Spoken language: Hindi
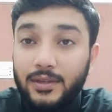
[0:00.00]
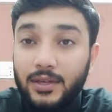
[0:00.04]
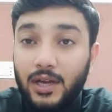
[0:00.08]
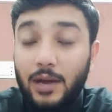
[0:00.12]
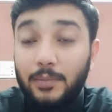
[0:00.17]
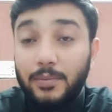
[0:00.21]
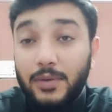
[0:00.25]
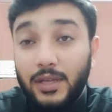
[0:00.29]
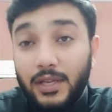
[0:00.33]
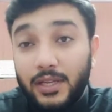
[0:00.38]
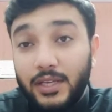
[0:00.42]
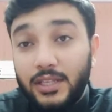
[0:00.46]

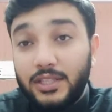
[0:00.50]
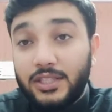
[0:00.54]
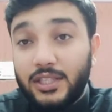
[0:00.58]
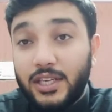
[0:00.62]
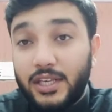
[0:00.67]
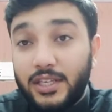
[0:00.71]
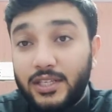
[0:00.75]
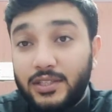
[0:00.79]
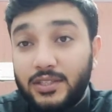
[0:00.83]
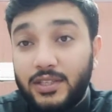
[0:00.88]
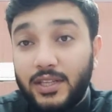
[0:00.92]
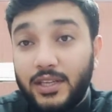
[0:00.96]
आपके लिए
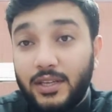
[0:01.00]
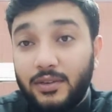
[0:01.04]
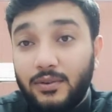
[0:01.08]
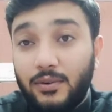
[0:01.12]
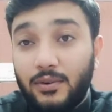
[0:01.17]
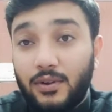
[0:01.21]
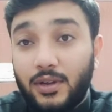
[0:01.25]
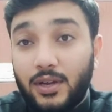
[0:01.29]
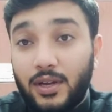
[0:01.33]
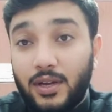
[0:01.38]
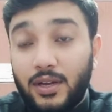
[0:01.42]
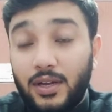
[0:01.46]
चेंज नहीं हो
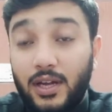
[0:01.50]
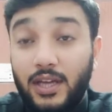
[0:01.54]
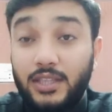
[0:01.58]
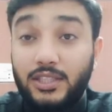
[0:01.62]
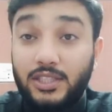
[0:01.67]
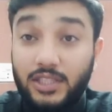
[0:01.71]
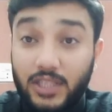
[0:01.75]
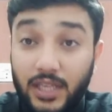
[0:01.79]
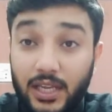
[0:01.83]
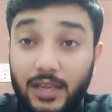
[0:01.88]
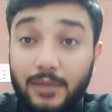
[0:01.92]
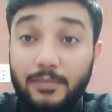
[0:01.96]
रहा
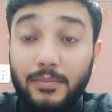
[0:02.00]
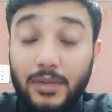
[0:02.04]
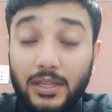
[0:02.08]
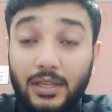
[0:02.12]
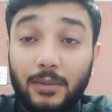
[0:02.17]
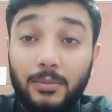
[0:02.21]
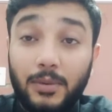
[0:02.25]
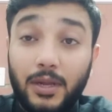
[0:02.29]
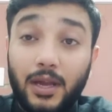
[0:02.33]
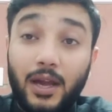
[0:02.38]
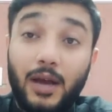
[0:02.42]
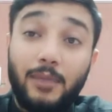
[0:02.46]
अच्छी मतलब कि